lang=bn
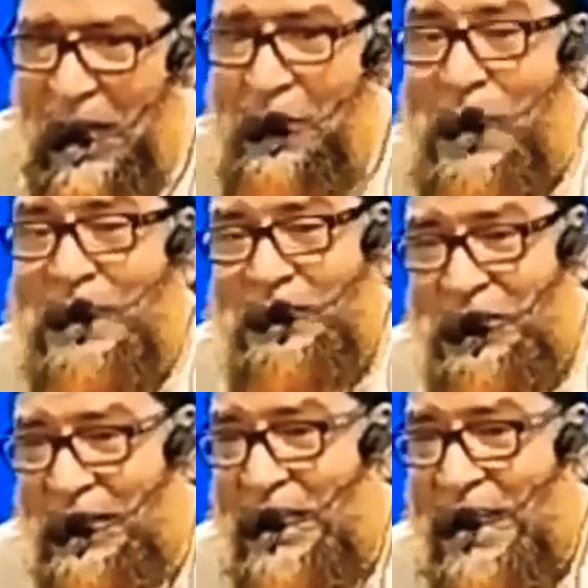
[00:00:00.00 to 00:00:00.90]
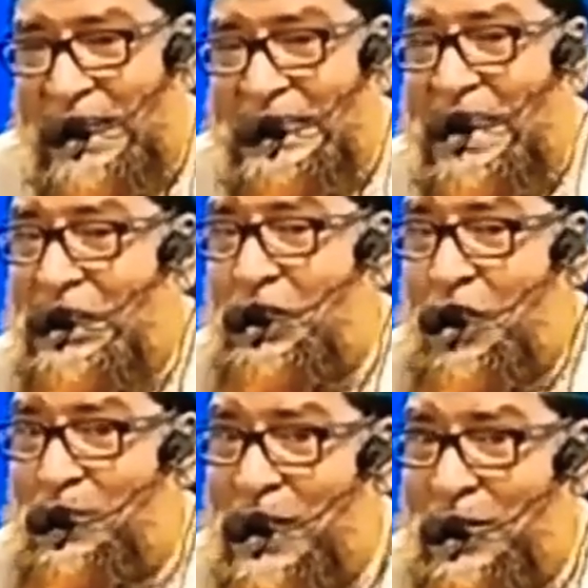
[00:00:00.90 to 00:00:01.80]
কারণ বাদশাহ তার নিজের
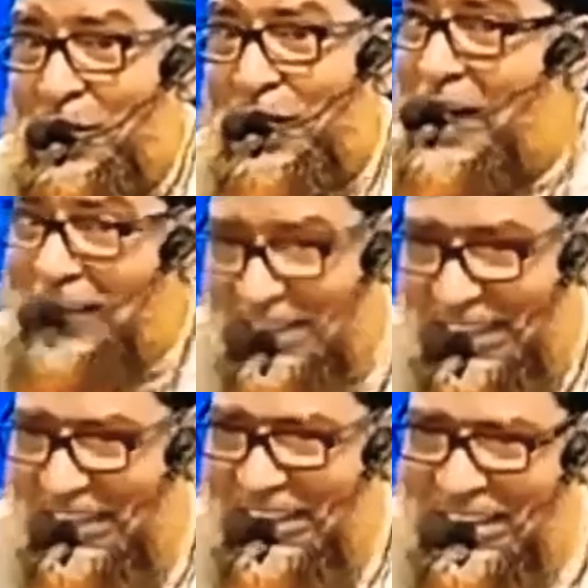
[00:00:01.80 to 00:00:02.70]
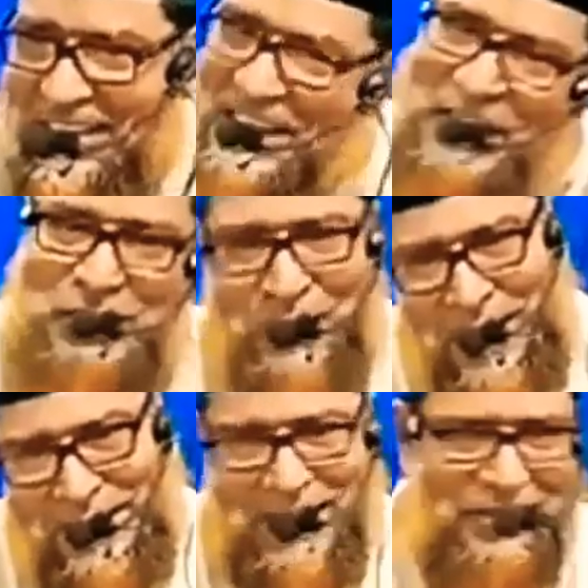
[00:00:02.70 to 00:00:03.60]
সম্মান রক্ষার্থে ইউসুফ
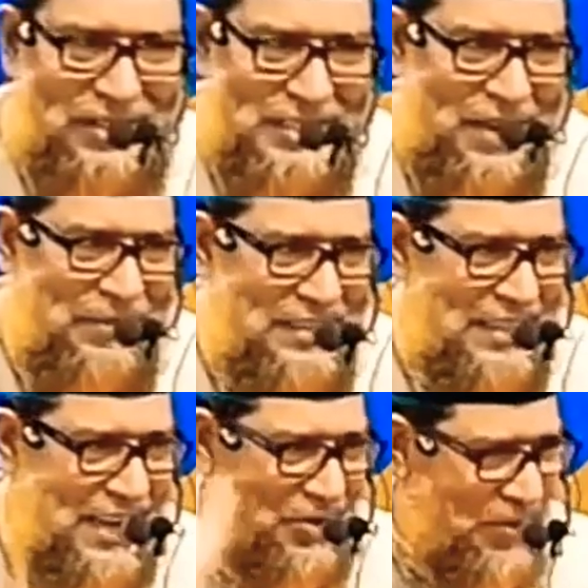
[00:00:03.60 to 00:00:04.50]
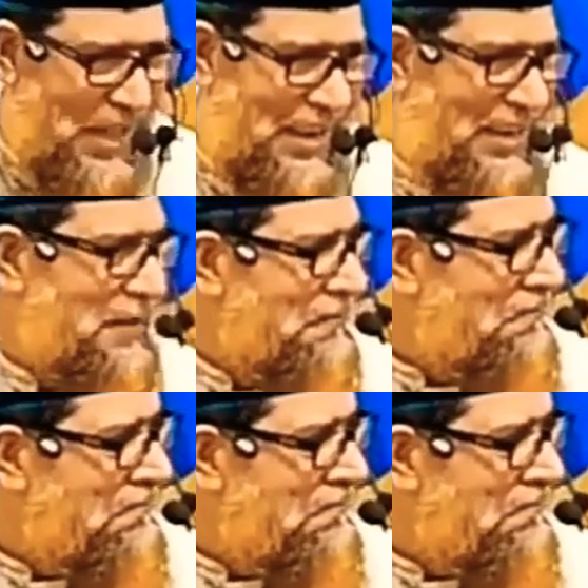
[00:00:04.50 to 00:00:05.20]
আলাহ সাল্লাতামকে জেলে ঢুকালেন